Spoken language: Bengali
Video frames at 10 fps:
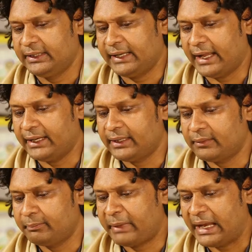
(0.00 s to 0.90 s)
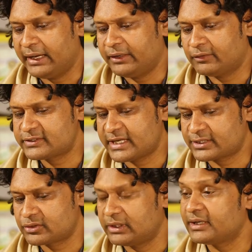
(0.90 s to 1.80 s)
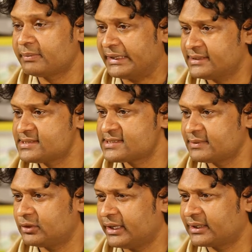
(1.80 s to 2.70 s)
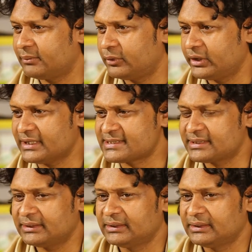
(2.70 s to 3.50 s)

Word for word: ন্যানের ব্যালেড অফ সেক্সুয়াল ডিপেন্ডেন্সি বলে একটা বই আছে